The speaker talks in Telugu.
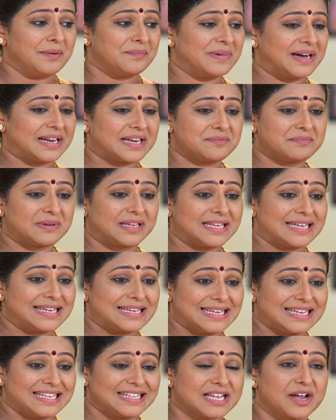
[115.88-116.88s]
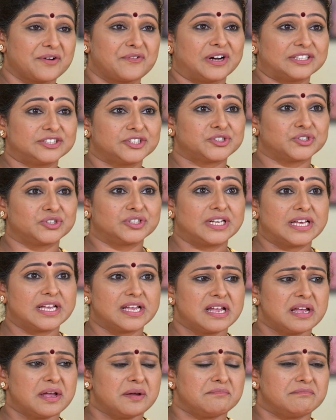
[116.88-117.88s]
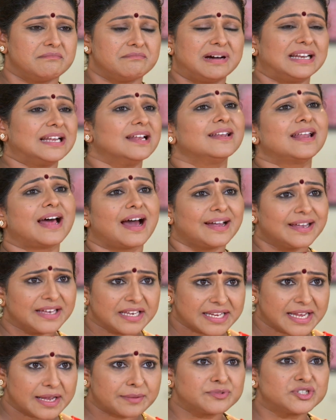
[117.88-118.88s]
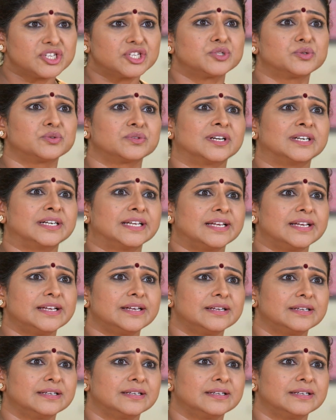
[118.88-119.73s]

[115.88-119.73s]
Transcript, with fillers: మరి మన గీత వాదిస్తూ ఉంటే మన లాయర్ ఏం చేస్తుందండి